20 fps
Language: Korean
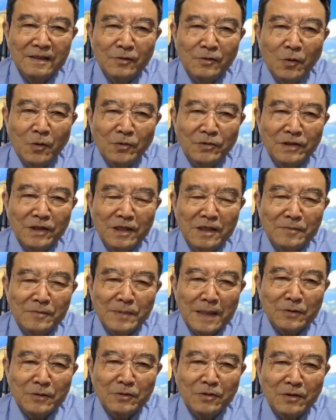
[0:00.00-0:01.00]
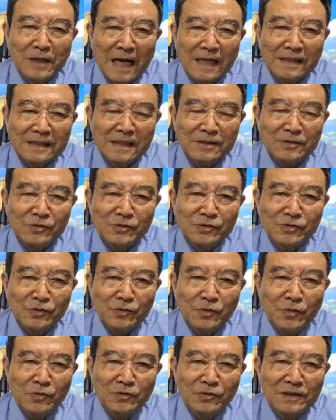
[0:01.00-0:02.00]
공격을 받고
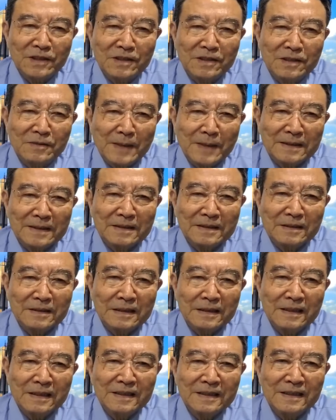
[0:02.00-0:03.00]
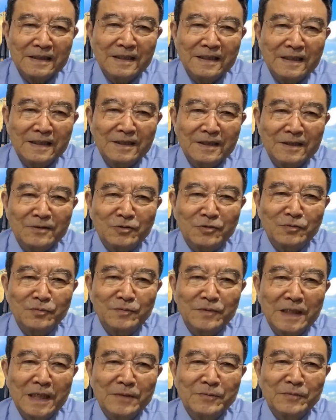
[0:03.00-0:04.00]
가짜뉴스로 공격을 받은 이
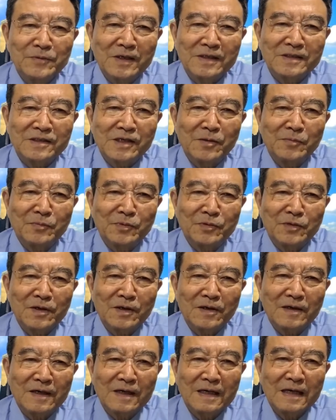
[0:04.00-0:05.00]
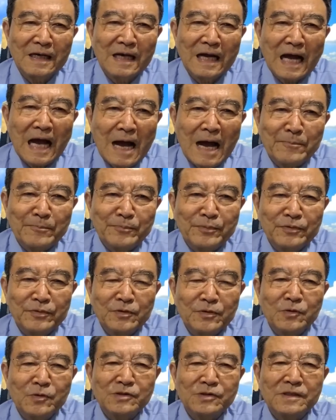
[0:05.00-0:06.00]
국민의힘과 정부를
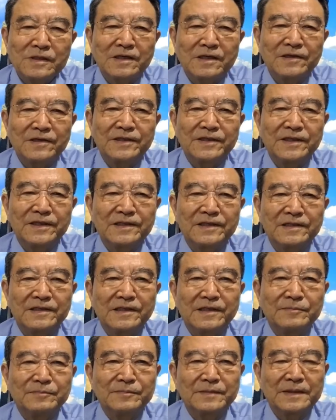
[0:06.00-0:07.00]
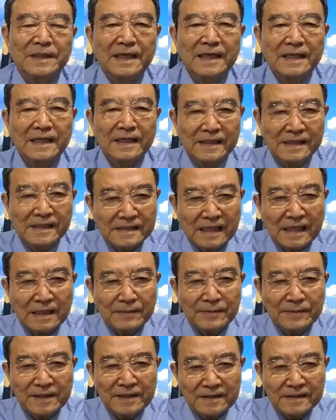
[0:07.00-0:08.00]
아픈 곳을 건드리는 겁니다. 이
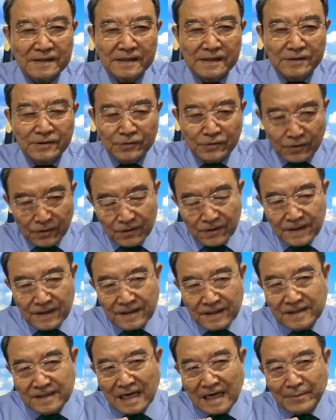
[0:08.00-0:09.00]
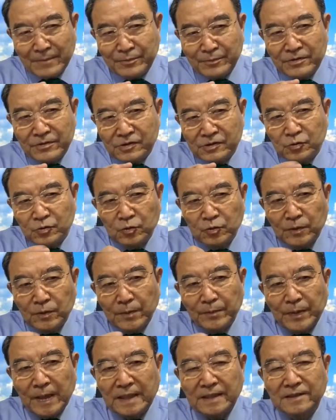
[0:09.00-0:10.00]
사람의 특징은요. 그 아픈 곳을
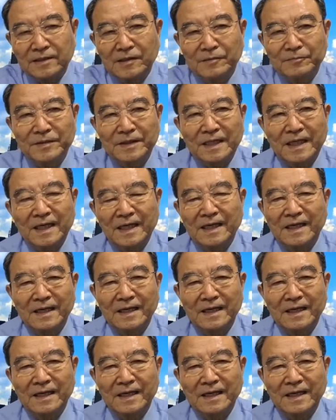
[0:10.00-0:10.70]
후벼 파는 겁니다.